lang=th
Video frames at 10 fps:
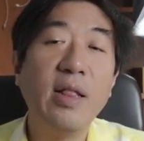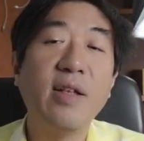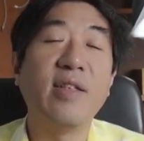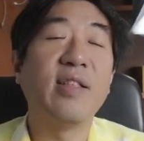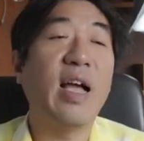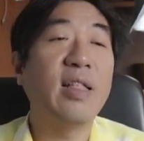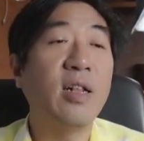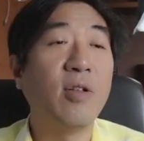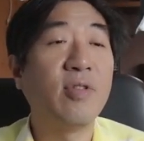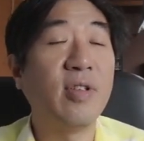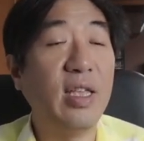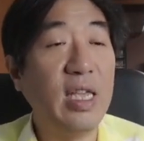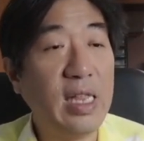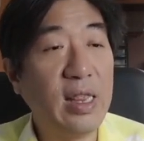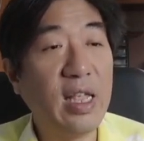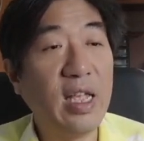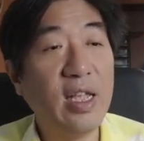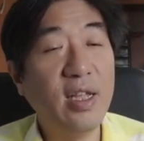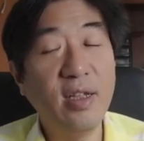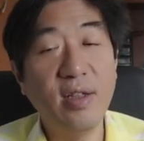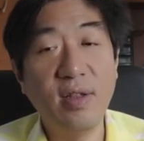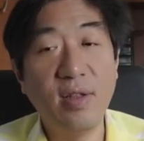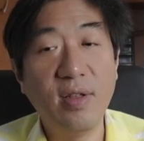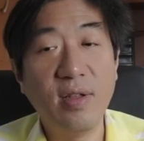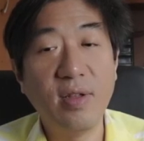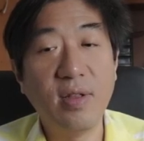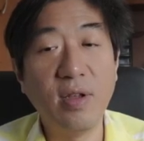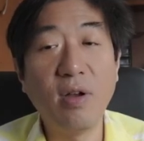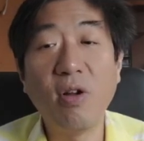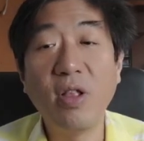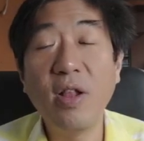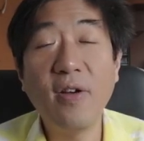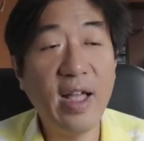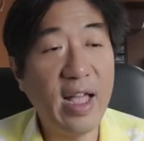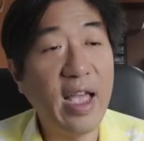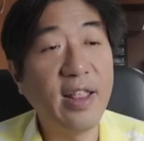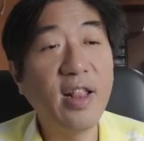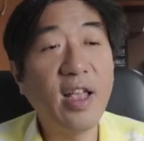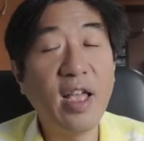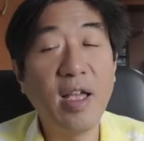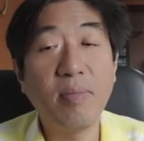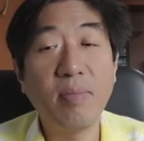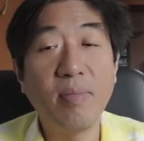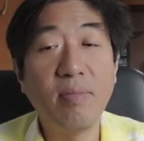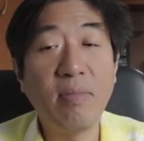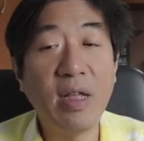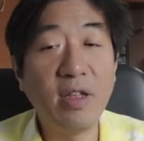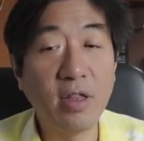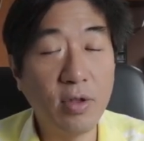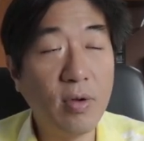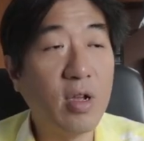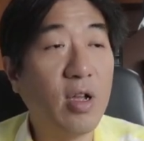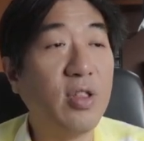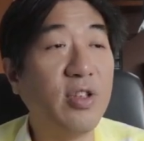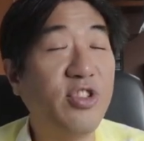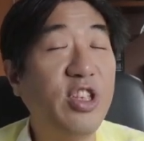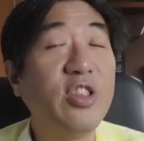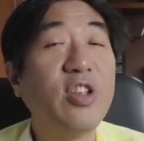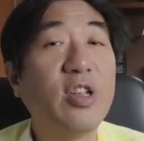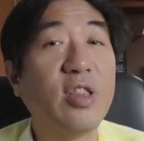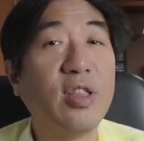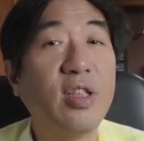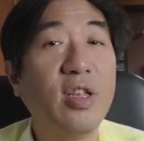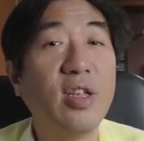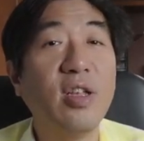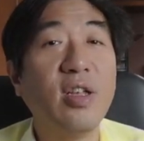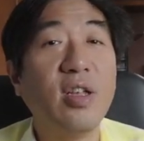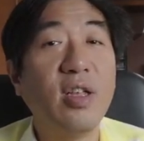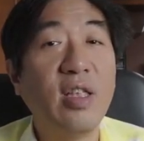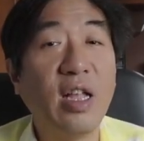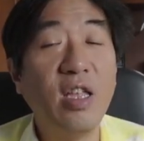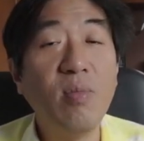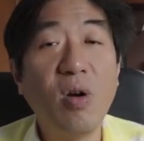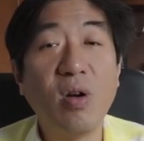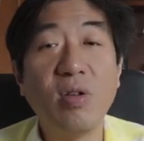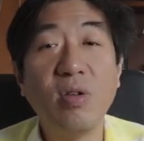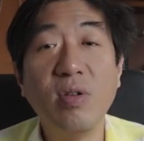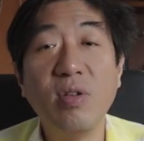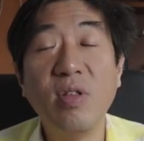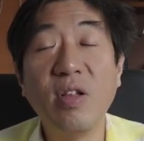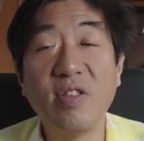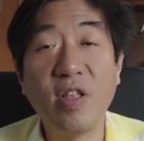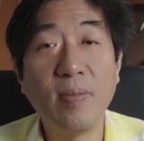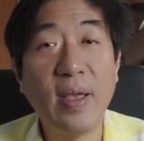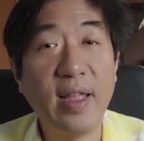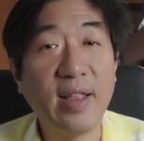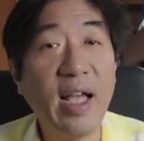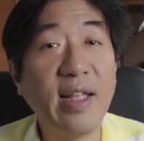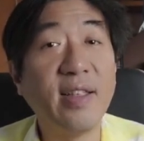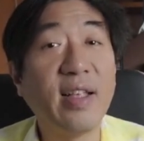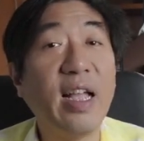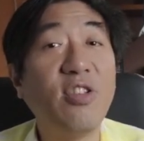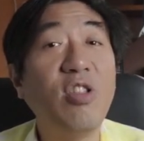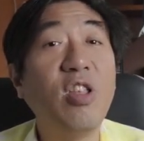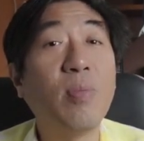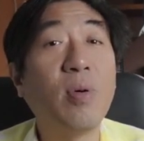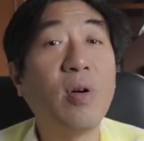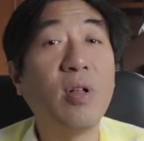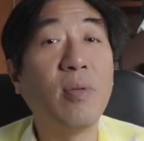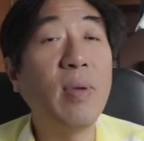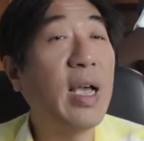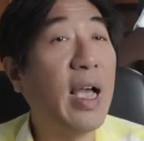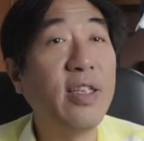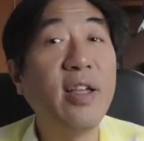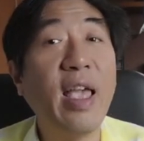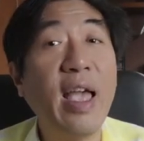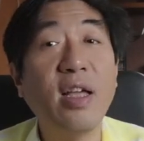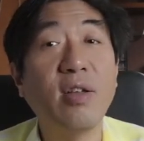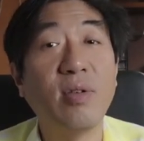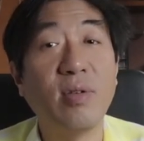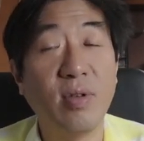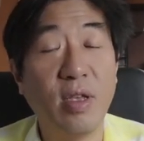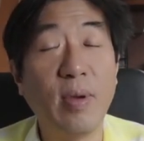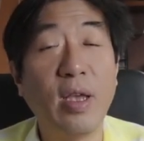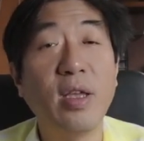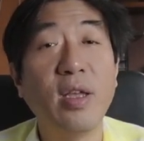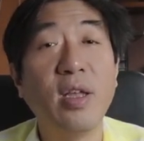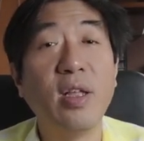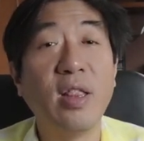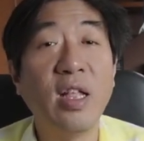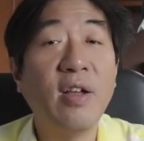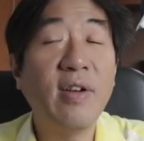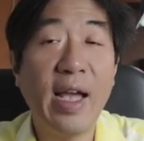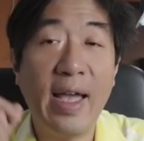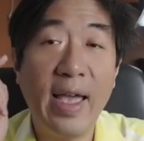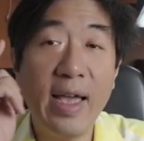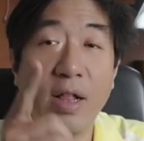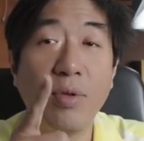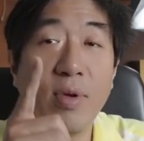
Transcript: ให้เลือกสินค้าที่เรารู้สึกอินฮะหรือของที่เราขายเนี่ยแหละครับมาหนึ่งตัวก่อนหนึ่งชิ้นก่อน อย่างที่บอกคือหนึ่งเซลล์เพจขายสินค้าชิ้นเดียวพอเราไม่ขายเยอะแยะโอเคไหมแล้วเราขายให้